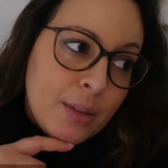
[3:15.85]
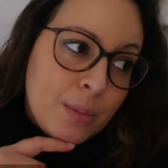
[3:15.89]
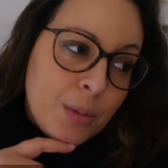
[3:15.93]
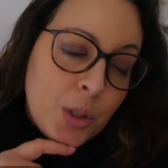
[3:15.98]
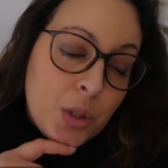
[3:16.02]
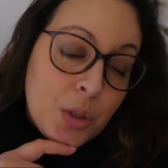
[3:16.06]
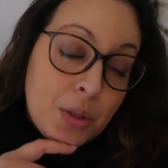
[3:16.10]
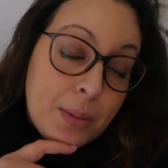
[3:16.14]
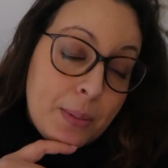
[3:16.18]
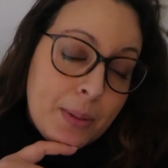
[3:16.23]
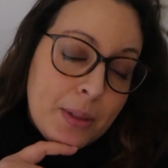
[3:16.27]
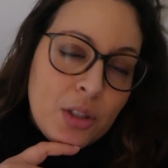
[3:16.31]

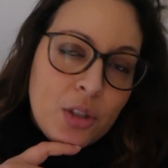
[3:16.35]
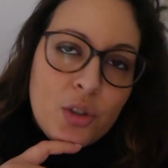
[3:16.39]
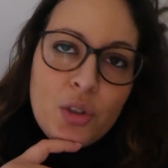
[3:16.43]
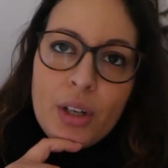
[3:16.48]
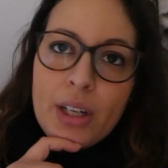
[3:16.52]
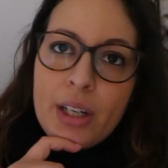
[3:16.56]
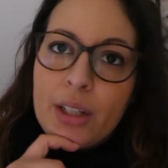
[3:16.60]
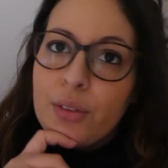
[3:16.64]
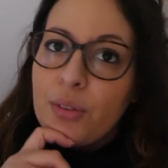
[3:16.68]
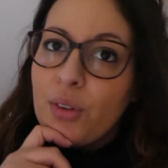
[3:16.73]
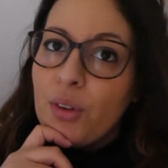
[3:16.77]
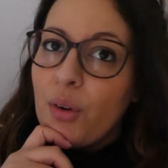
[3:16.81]
Mais je sais pas si
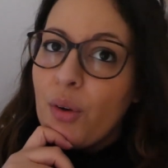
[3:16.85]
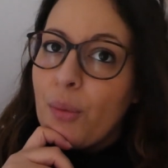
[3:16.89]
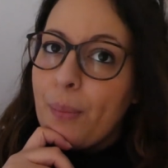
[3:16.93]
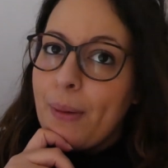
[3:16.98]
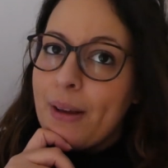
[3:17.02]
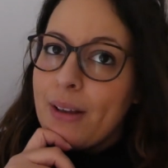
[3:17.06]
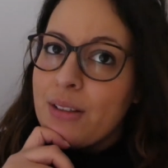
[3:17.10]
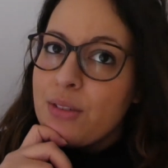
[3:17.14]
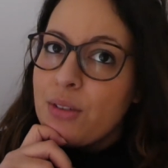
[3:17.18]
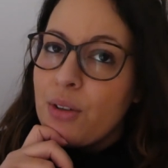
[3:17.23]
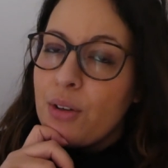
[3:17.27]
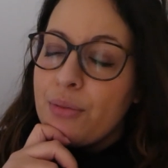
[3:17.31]
j'aurai le temps
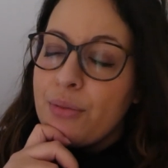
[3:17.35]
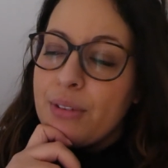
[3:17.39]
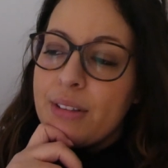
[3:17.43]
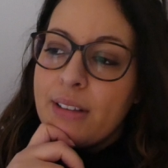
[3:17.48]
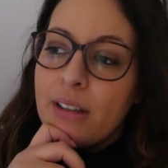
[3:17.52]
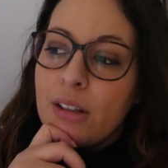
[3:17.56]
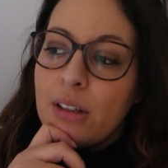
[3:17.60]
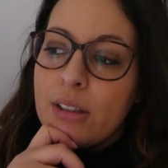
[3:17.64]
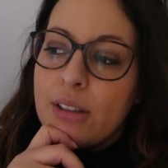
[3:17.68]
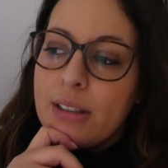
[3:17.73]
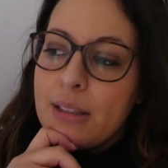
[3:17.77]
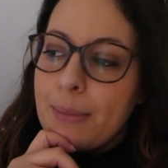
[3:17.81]
parce qu'en fait
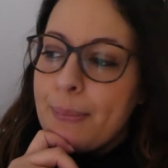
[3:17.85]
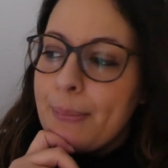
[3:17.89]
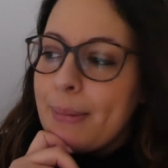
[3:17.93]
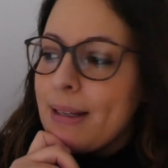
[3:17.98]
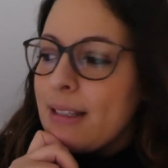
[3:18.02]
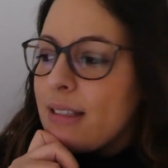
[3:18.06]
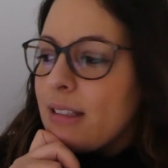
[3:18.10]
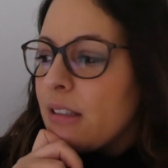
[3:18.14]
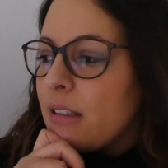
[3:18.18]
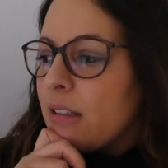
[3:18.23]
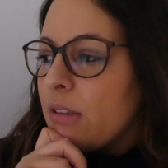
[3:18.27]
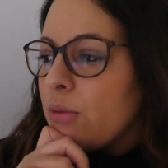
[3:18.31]
Aaron n'est pas
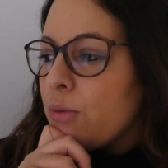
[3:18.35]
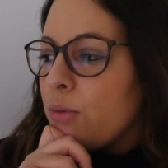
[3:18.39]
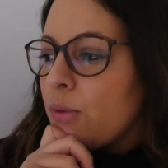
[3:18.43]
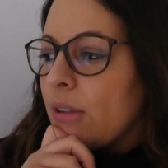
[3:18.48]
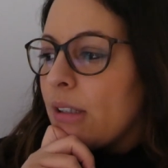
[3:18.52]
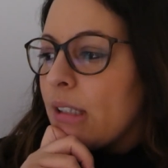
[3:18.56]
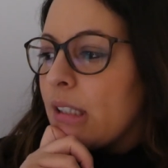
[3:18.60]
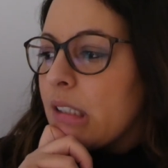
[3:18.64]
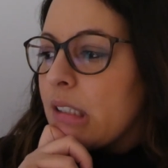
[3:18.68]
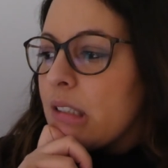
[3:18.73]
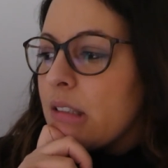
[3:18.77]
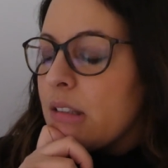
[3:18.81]
inscrit
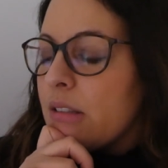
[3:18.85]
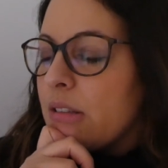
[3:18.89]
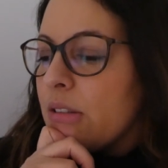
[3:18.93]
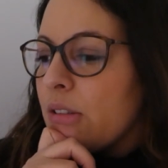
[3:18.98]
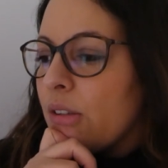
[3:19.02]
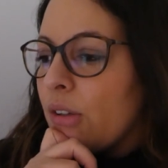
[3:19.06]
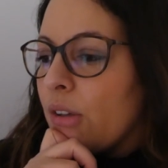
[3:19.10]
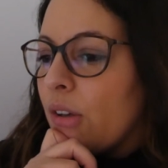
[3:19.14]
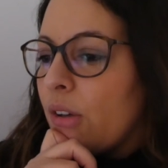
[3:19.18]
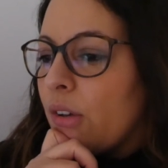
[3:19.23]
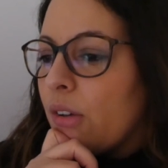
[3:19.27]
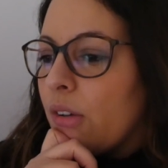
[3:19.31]
sur les
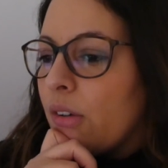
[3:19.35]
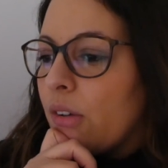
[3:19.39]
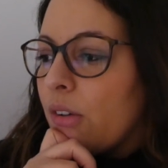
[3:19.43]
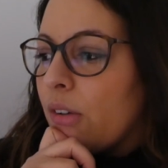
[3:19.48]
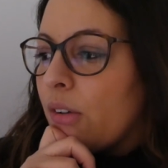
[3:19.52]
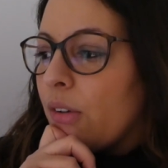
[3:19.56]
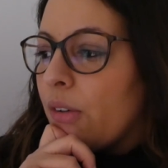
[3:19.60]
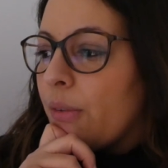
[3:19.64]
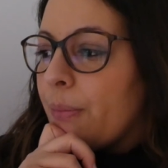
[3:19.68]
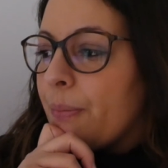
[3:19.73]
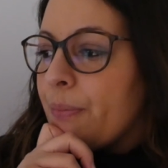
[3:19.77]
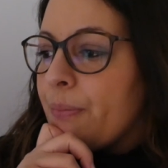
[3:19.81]
listes
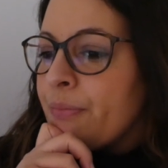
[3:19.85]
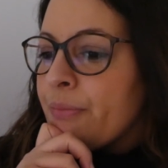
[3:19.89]
euh,